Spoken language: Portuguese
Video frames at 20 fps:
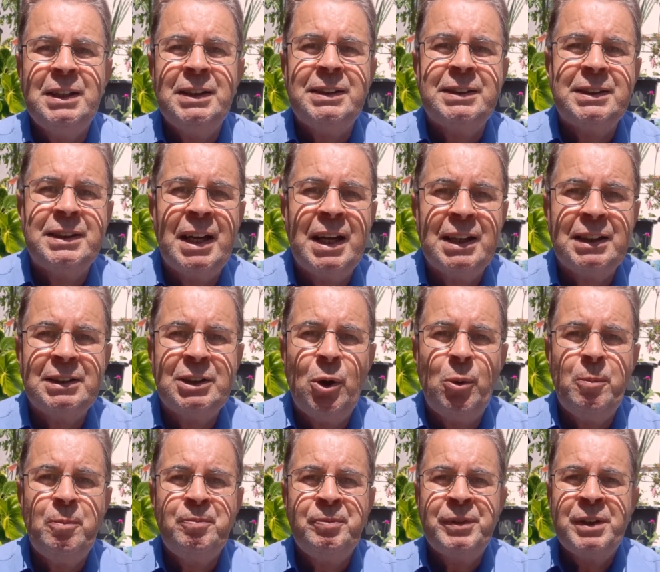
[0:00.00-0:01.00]

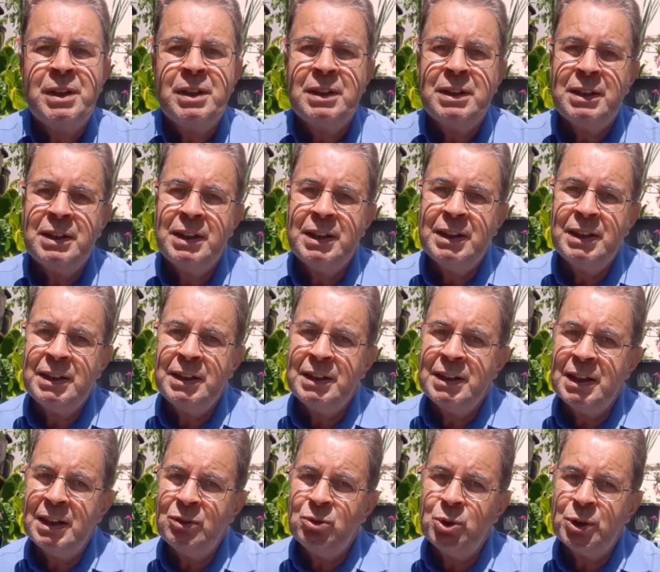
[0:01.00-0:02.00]
entendam
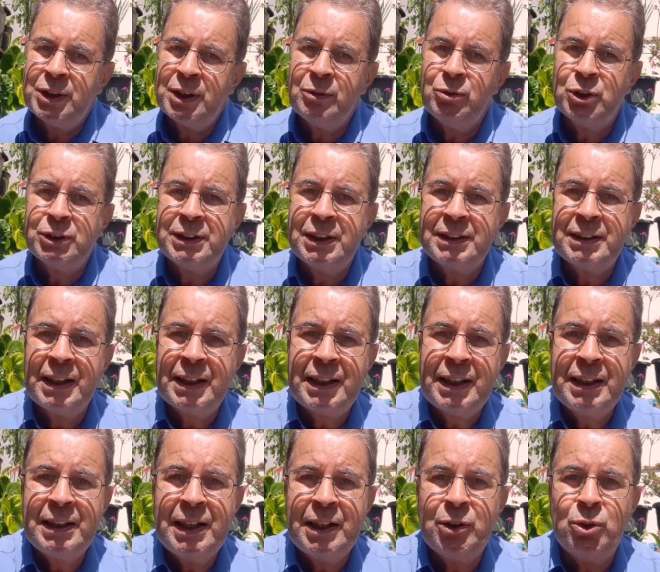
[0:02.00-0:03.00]
e, eh, o que você está
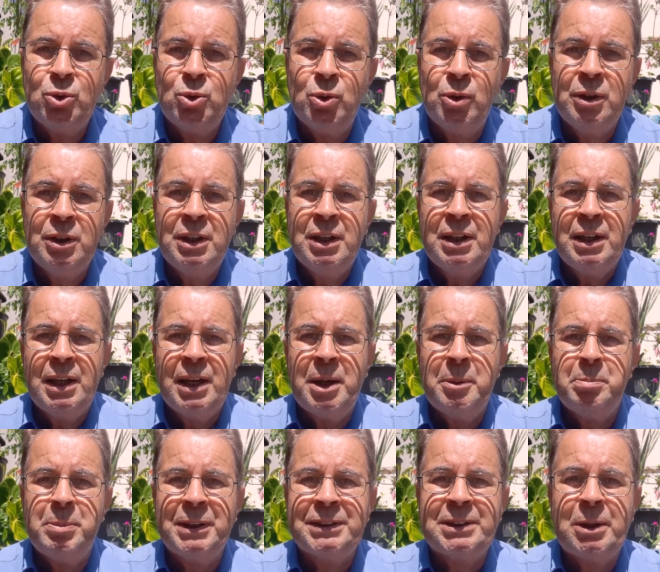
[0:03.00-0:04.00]
querendo é,
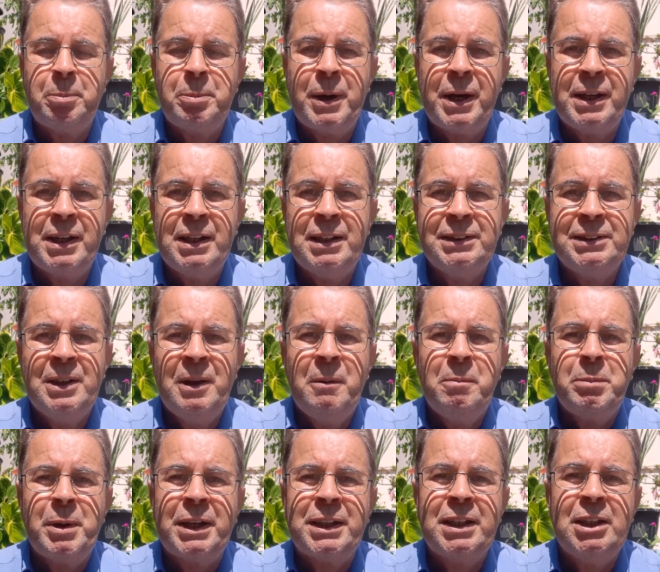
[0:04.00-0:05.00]
passar para eles,
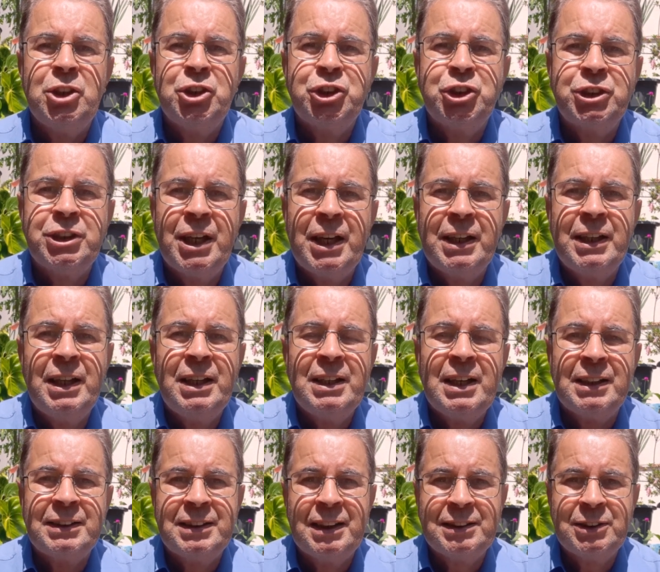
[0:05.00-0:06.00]
para que eles cheguem
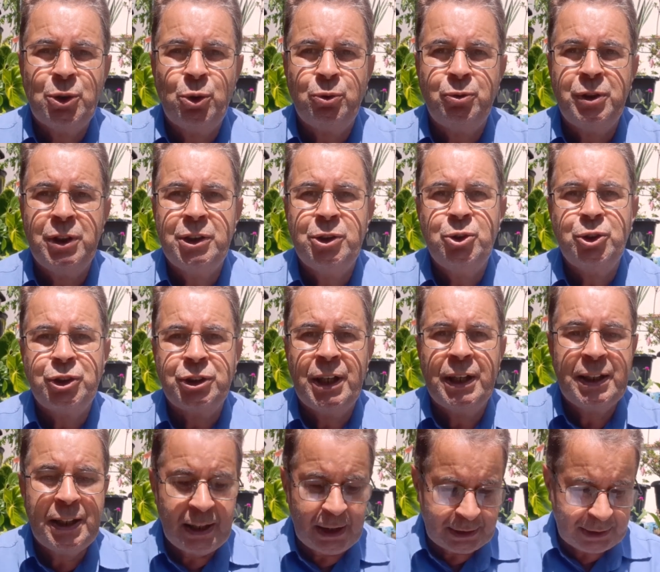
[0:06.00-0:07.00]
até seu vídeo,
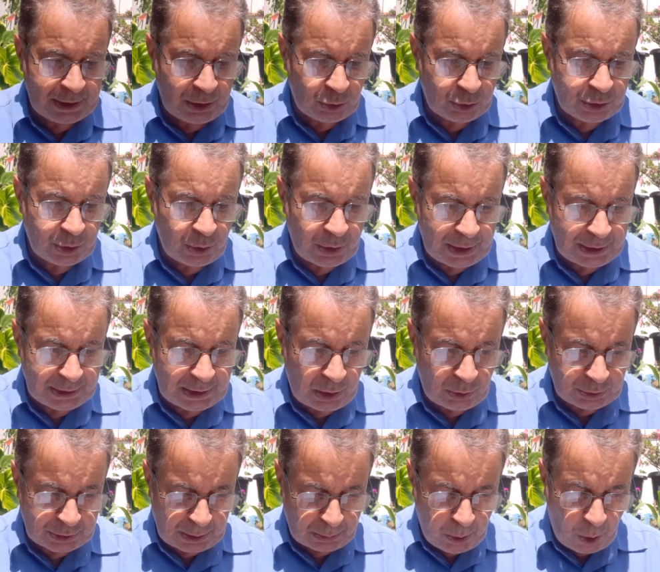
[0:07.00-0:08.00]
cheguem até o seu
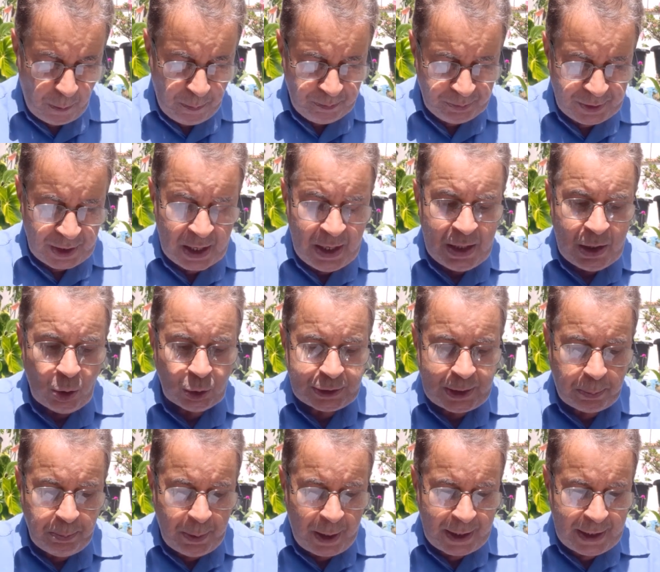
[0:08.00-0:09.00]
canal, tá bom? Eu
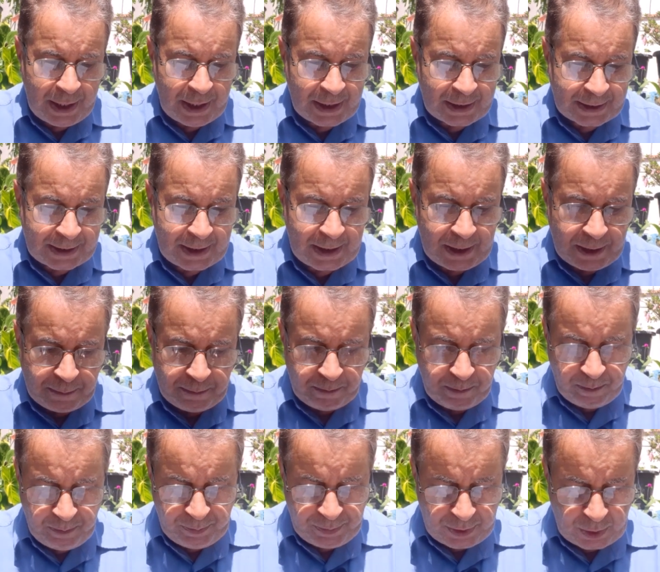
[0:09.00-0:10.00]
separei aqui
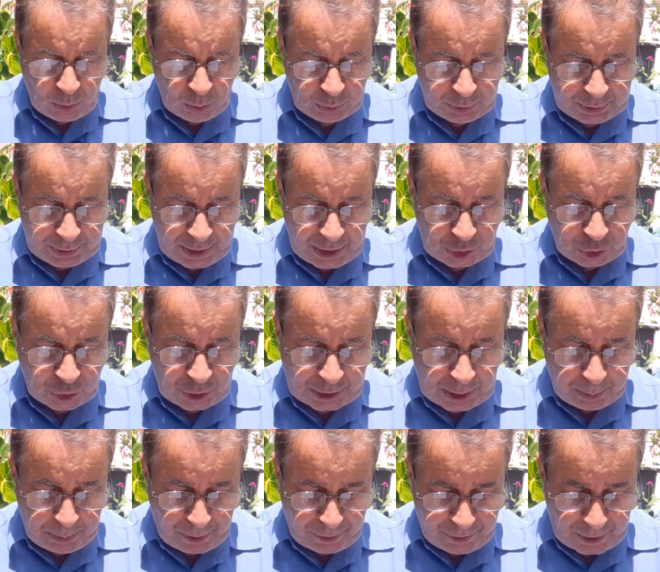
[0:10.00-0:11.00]
um trecho
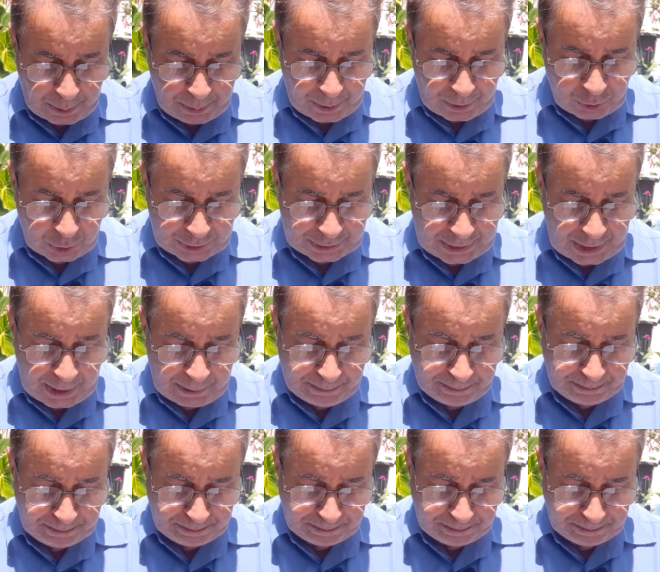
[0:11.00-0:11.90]
aqui para falar para você,